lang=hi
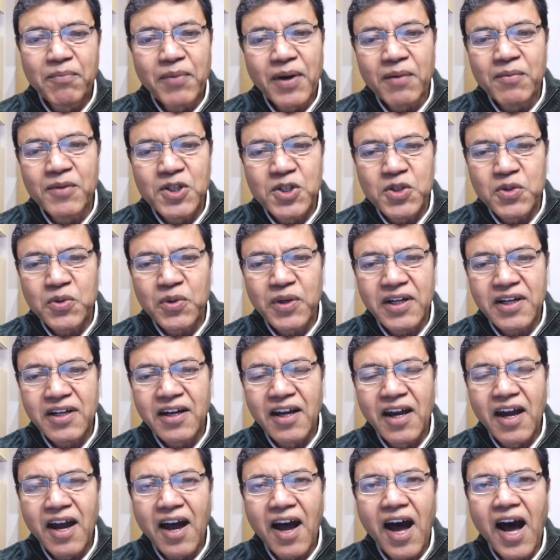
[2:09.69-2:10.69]
परमेश्वर
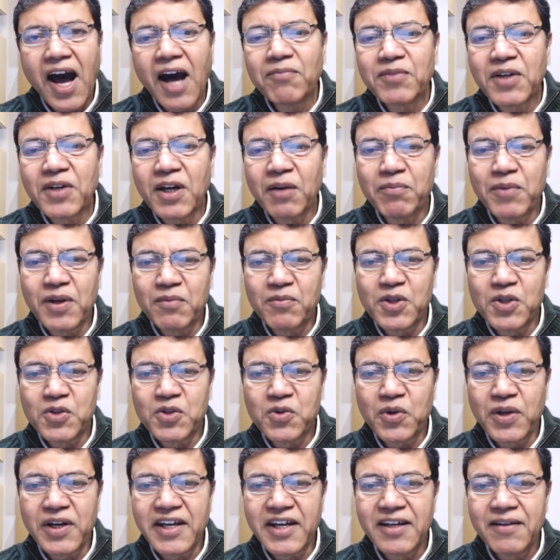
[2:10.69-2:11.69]
आपका परमेश्वर